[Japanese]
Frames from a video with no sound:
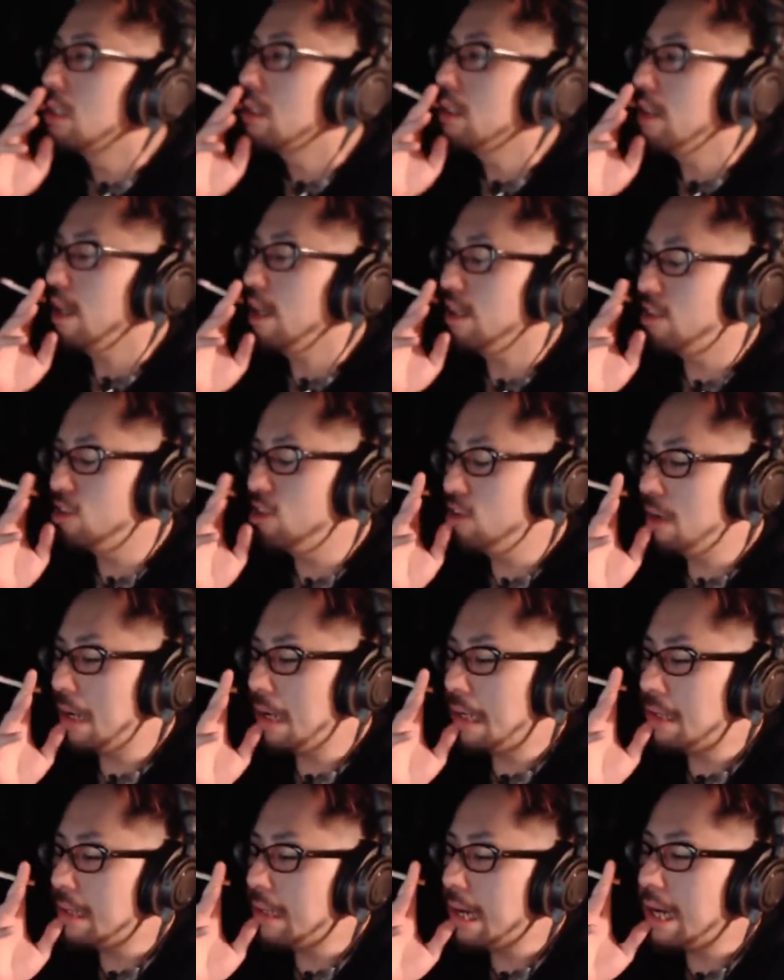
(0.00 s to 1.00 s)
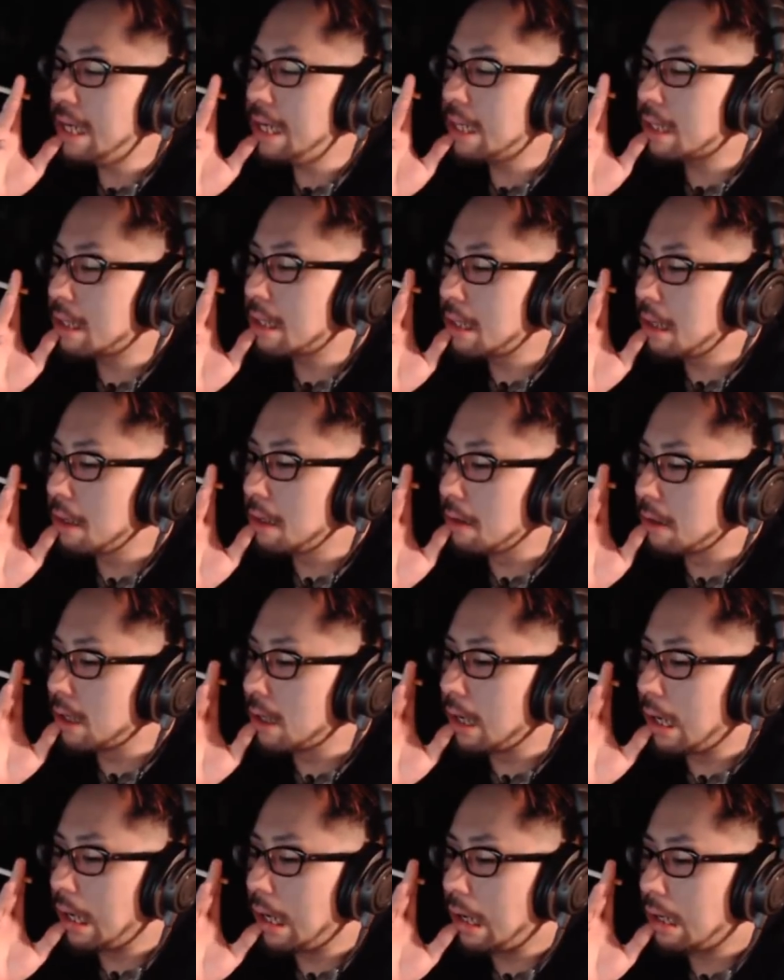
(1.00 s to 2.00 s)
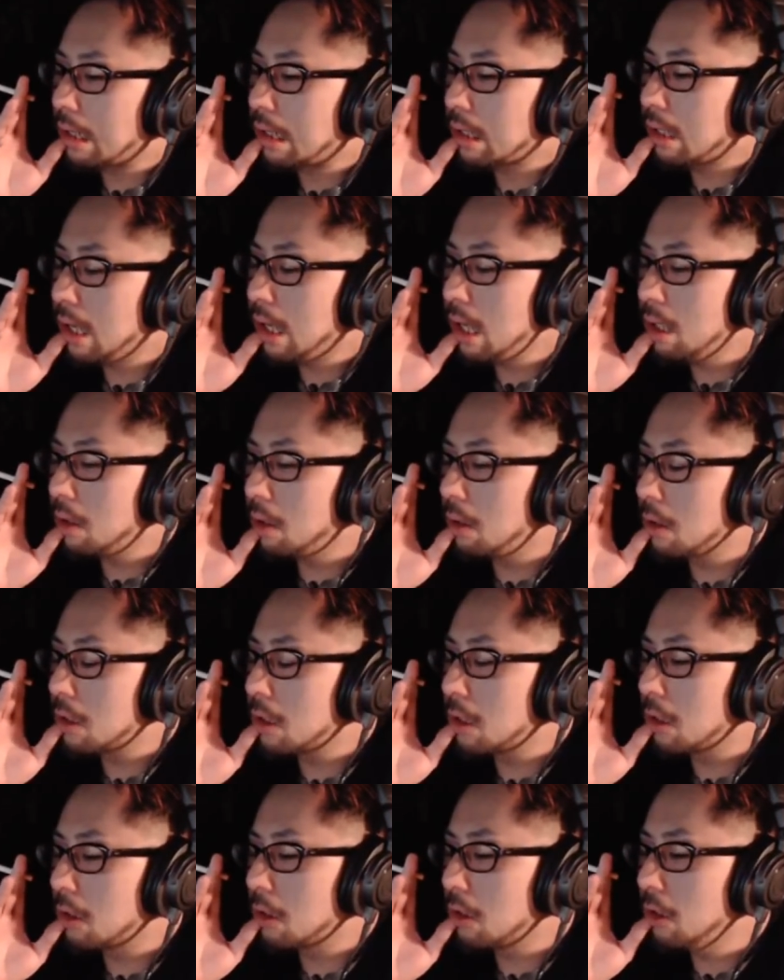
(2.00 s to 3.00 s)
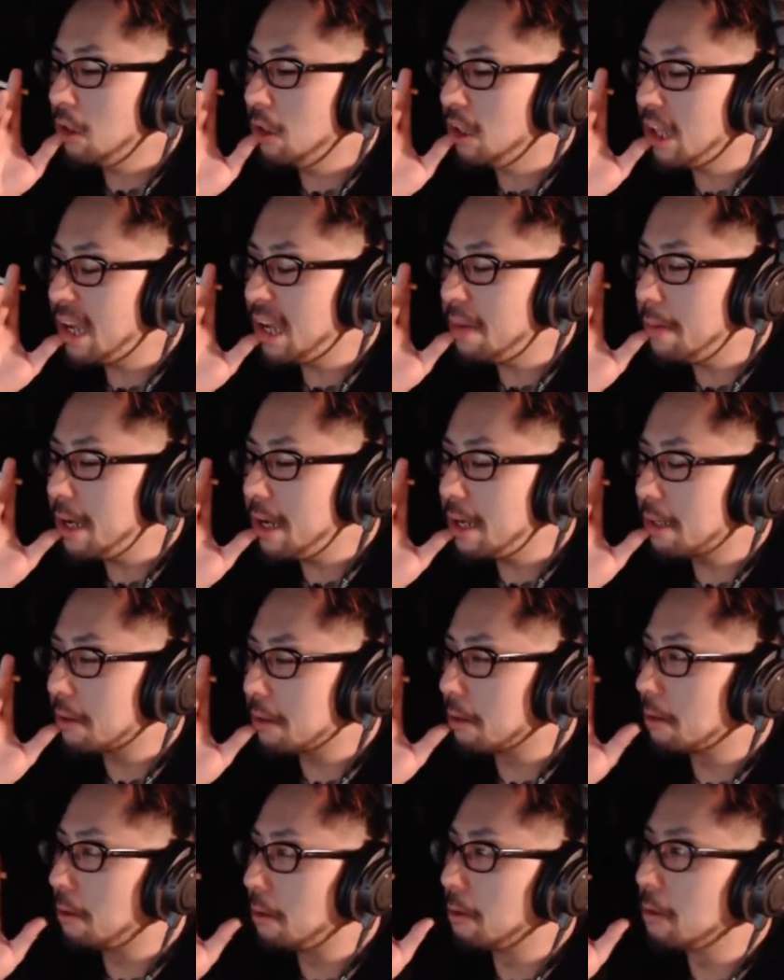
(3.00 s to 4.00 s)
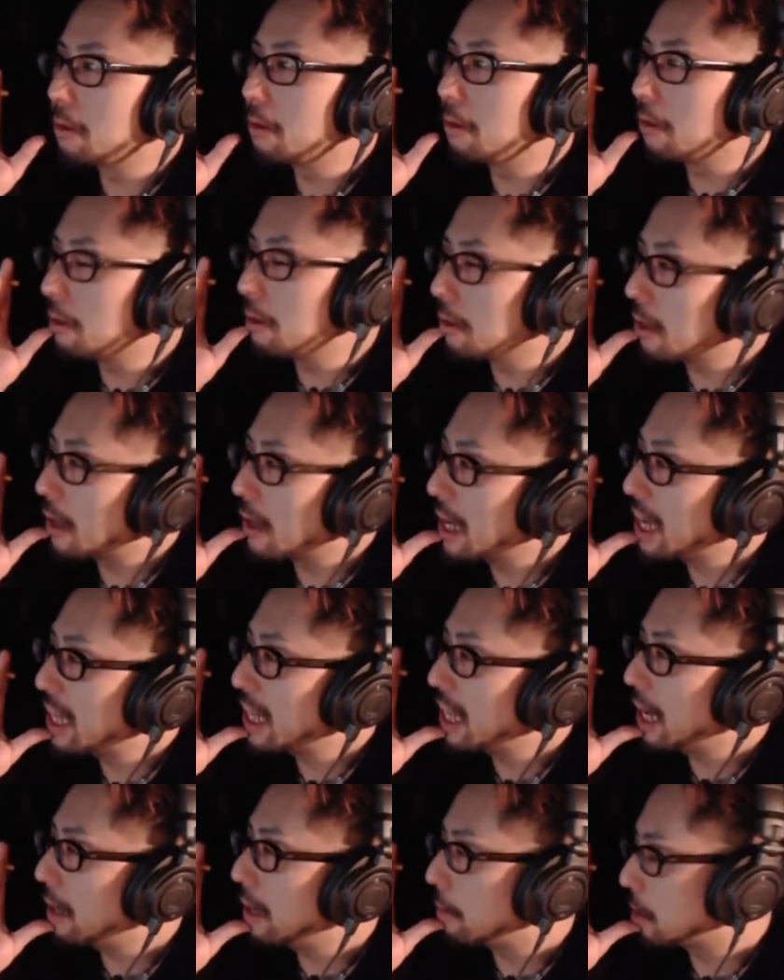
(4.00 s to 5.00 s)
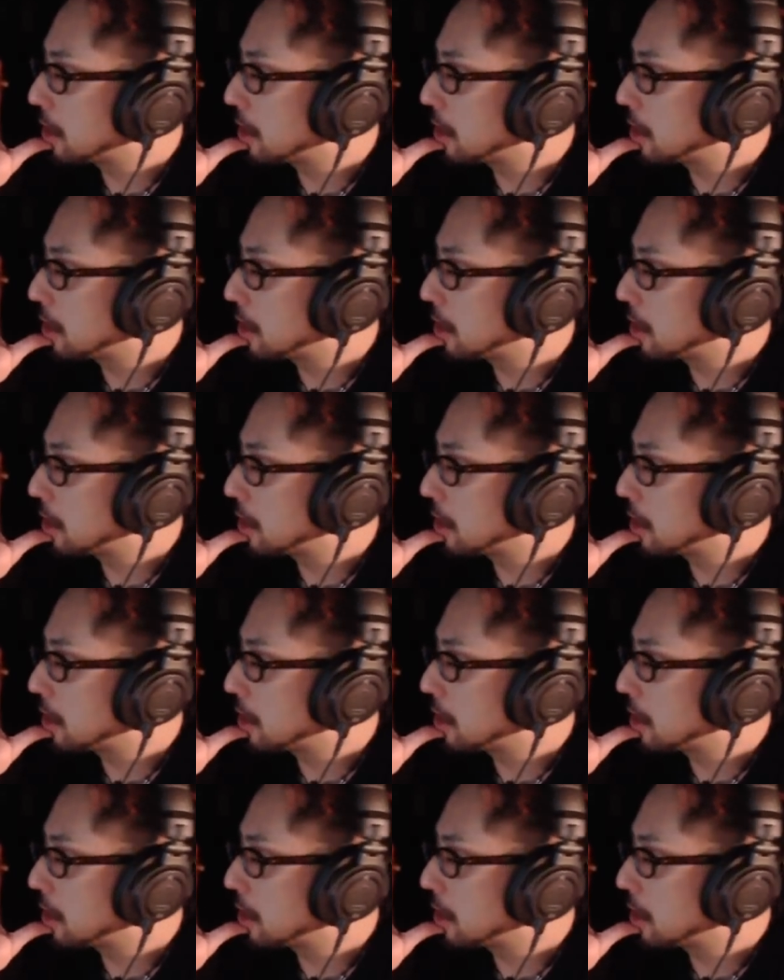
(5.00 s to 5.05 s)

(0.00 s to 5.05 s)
ナチュラルハイっていうか、結構その脳内麻薬のコントロールは下手かも